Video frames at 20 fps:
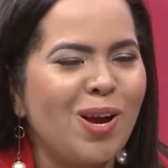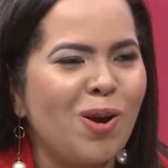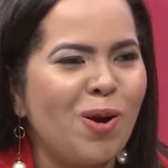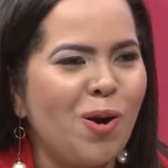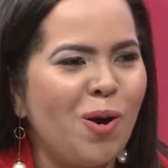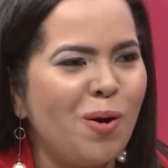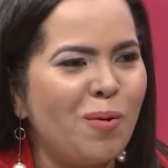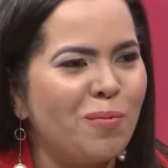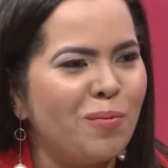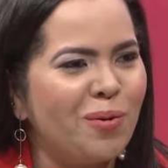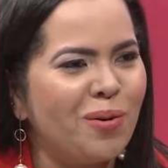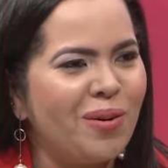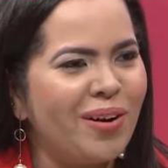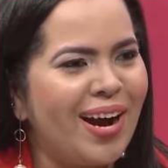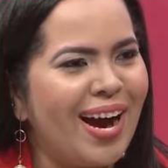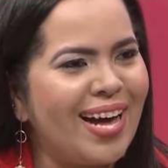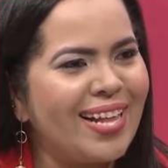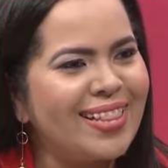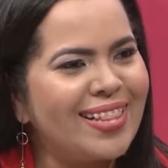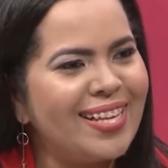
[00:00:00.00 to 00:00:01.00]
cómo
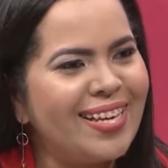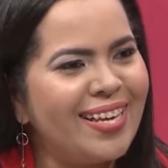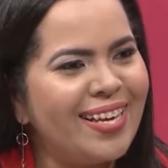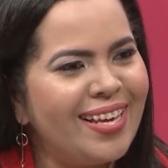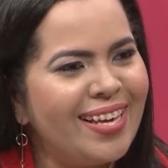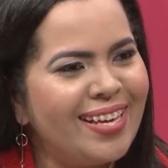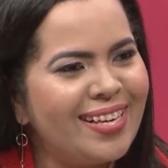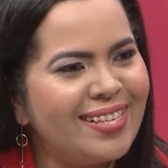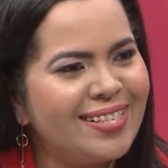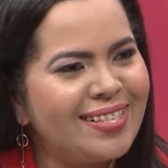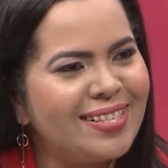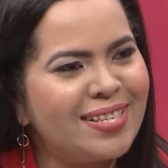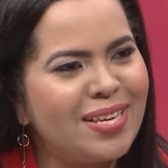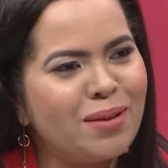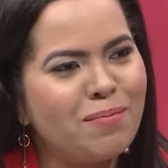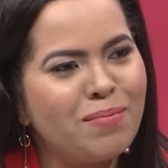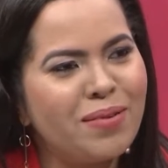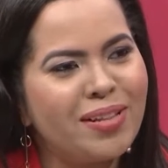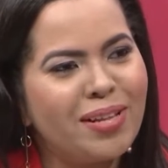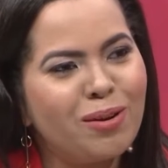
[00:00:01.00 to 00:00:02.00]
a ti
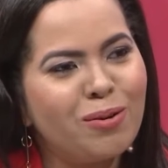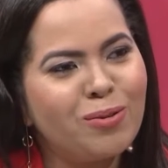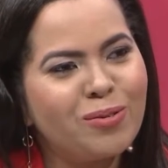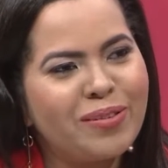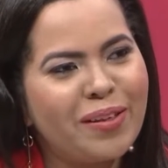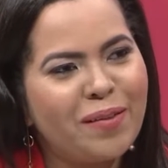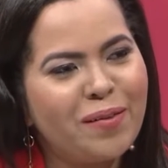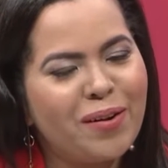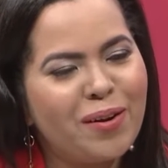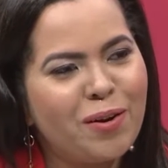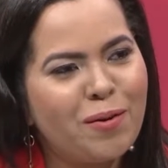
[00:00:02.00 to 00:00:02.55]
siempre te ha gustado la